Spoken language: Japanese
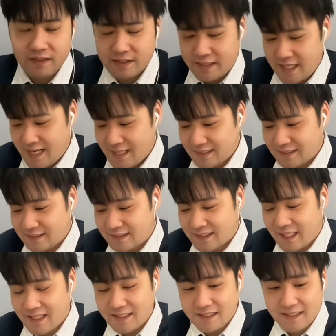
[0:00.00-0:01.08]
にゃん
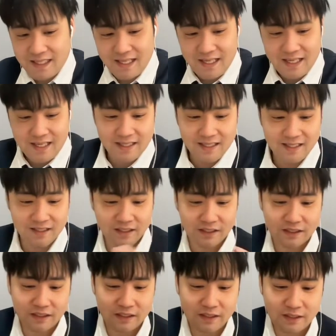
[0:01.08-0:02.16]
さんだ
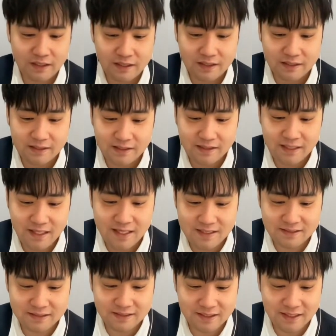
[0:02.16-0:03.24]
にゃ
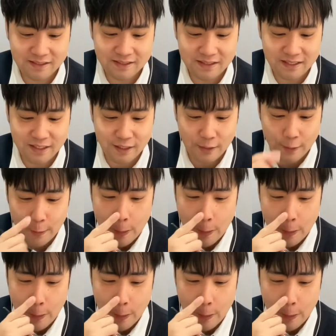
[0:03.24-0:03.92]
んさんだ